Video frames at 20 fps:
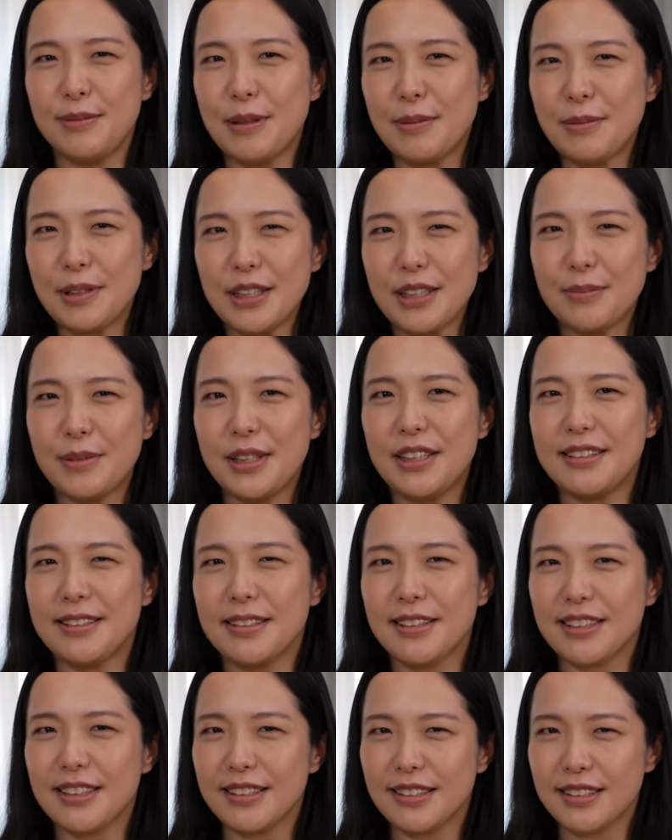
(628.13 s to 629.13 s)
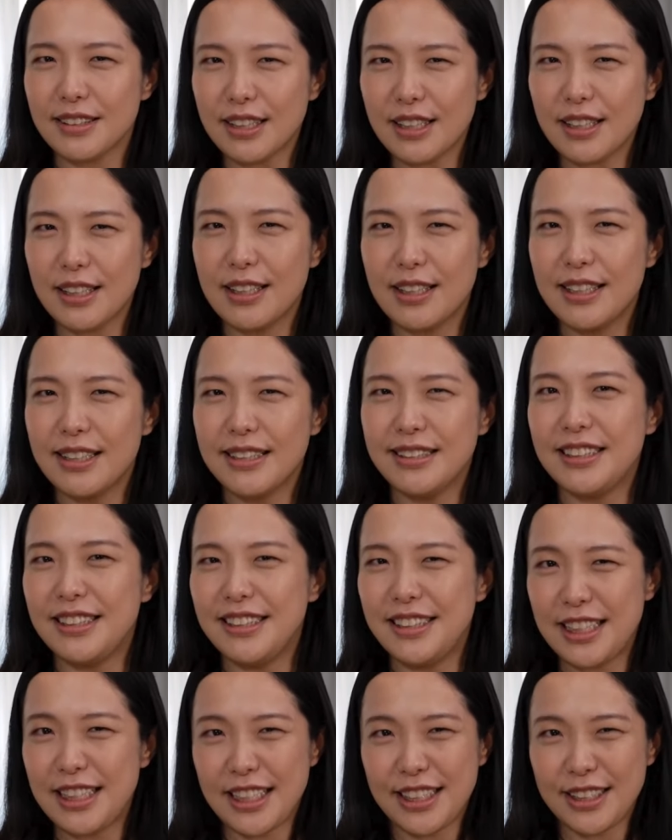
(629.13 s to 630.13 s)
今まで見えてなかった
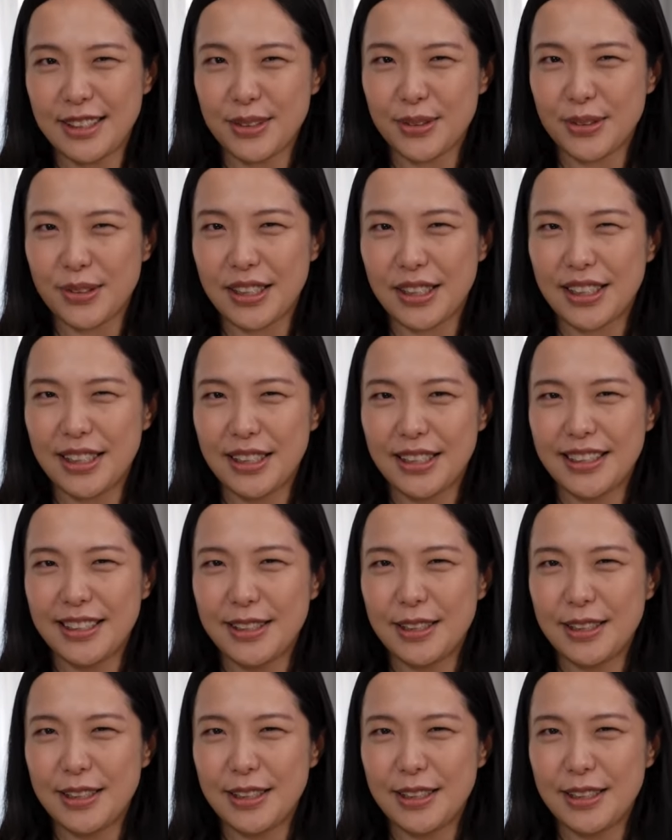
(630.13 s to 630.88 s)
似ているとか